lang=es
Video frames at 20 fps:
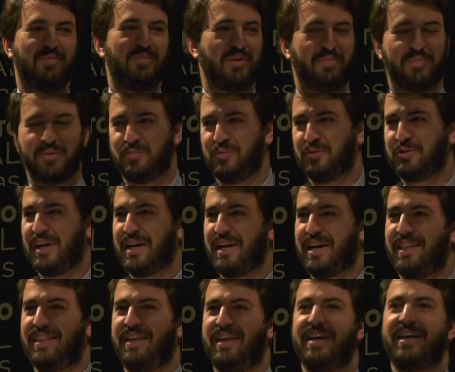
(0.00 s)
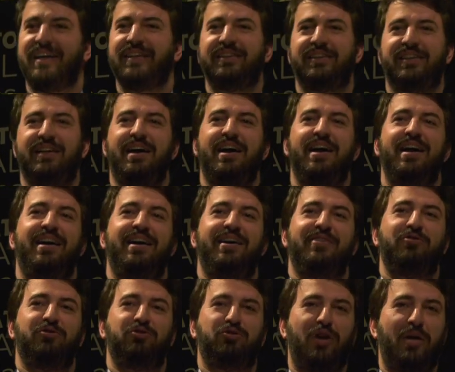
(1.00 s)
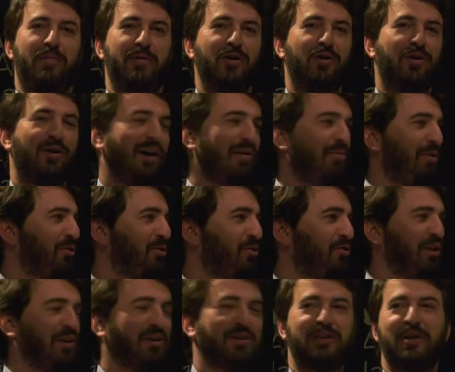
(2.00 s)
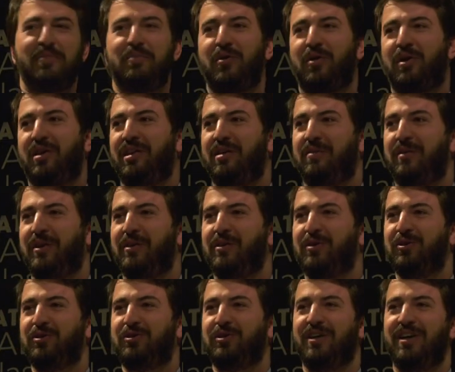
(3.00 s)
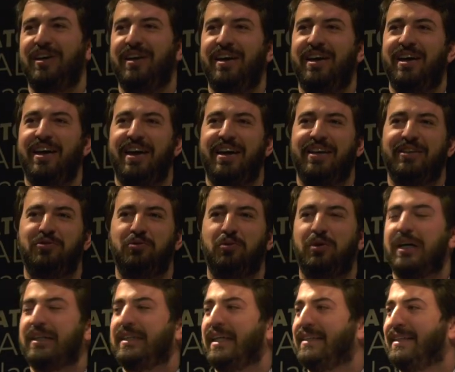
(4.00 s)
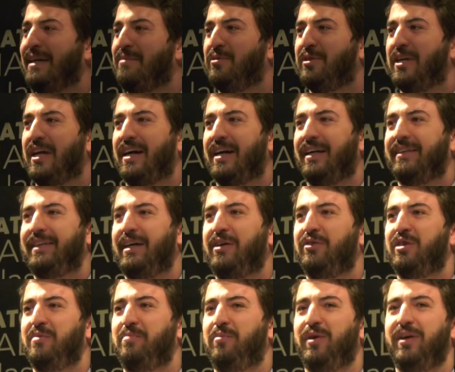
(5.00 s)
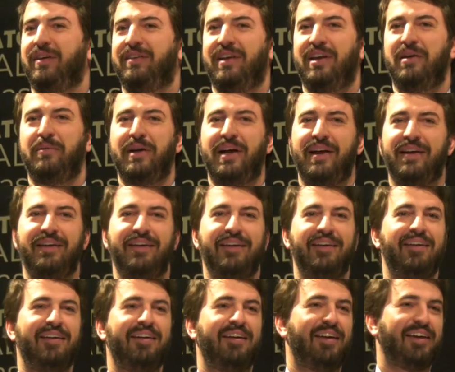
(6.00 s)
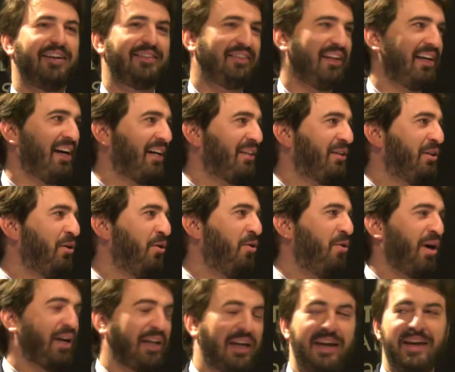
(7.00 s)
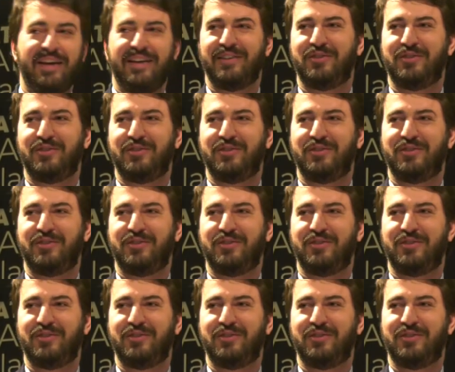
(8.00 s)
Bueno, pues muchas gracias a nuestro amigo Alberto Chicote por recibirnos en su casa. Estamos encantados de poder celebrar este acto aquí.